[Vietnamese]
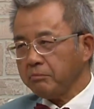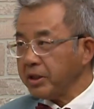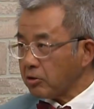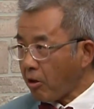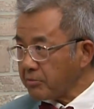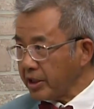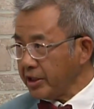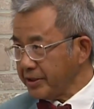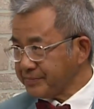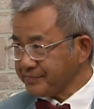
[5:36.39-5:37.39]
uh, Mitt
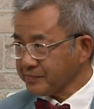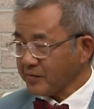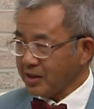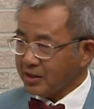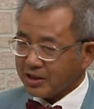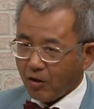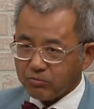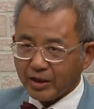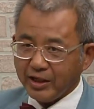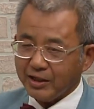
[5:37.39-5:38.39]
Romney. Yeah. Cái
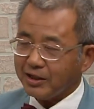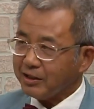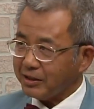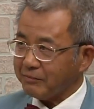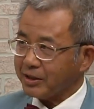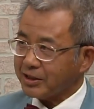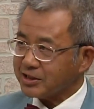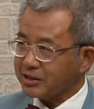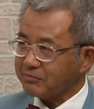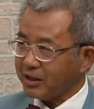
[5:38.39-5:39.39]
ông này uh, là mấy cái
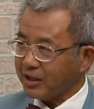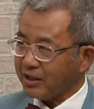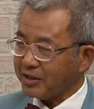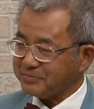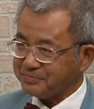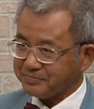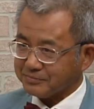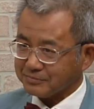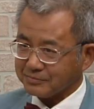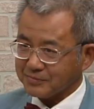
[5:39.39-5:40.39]
dân mà um,
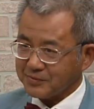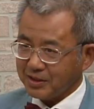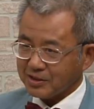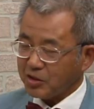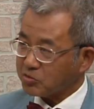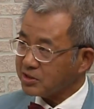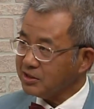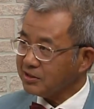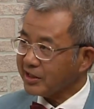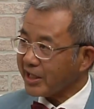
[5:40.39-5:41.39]
đầu
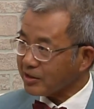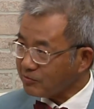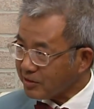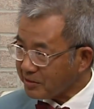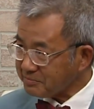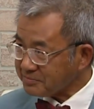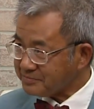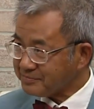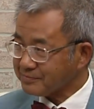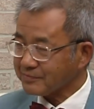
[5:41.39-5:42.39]
tư nó ghét ông đó lắm.
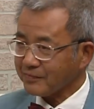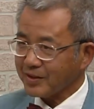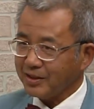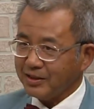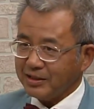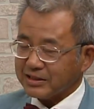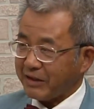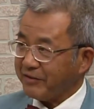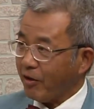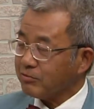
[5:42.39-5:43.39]
À.
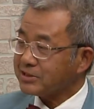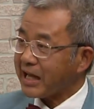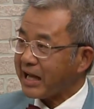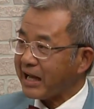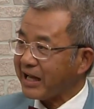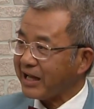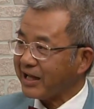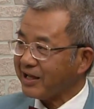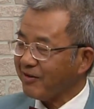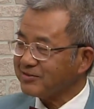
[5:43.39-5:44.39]
Tại vì ông
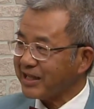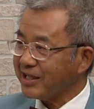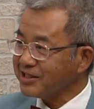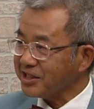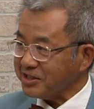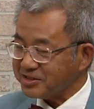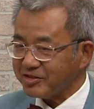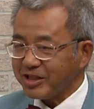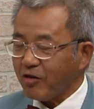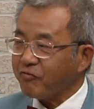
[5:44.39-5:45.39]
ra ông ra ứng cử
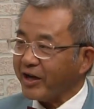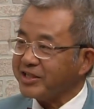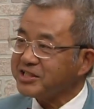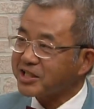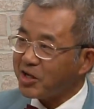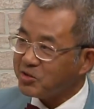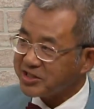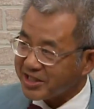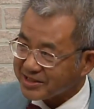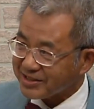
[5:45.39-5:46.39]
cho nên ông phải
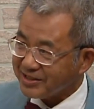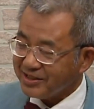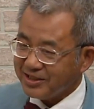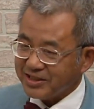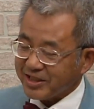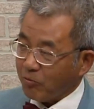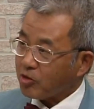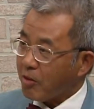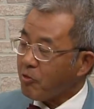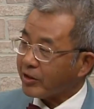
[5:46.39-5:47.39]
disclose hết yeah. Dạ. thì ông
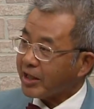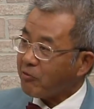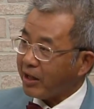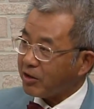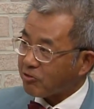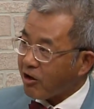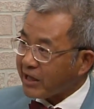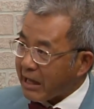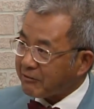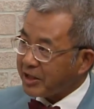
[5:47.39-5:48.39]
có một cái gọi là Roth
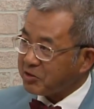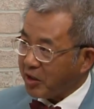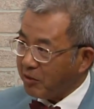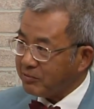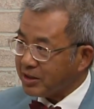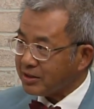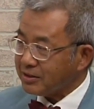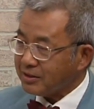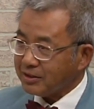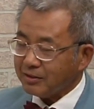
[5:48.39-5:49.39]
IRA của ông á
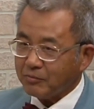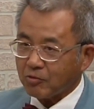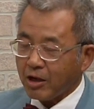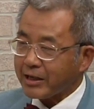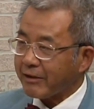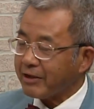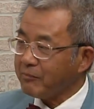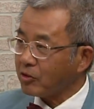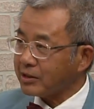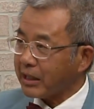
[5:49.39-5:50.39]
à, Roth okay.
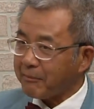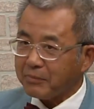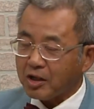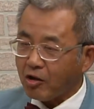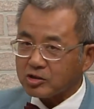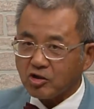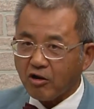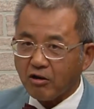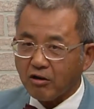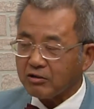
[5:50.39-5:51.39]
IRA một năm họ
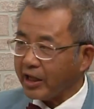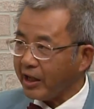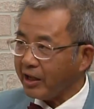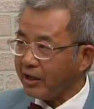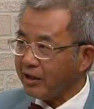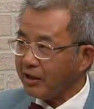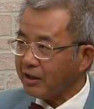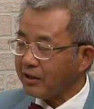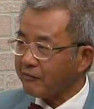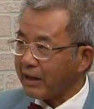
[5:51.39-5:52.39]
cho
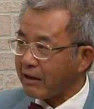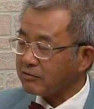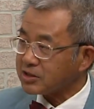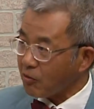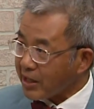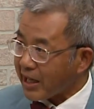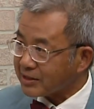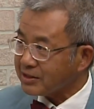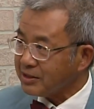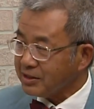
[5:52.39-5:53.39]
để vào 6 ngàn
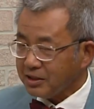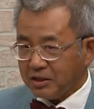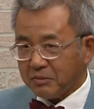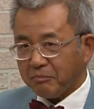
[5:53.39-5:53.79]
yeah. Dạ.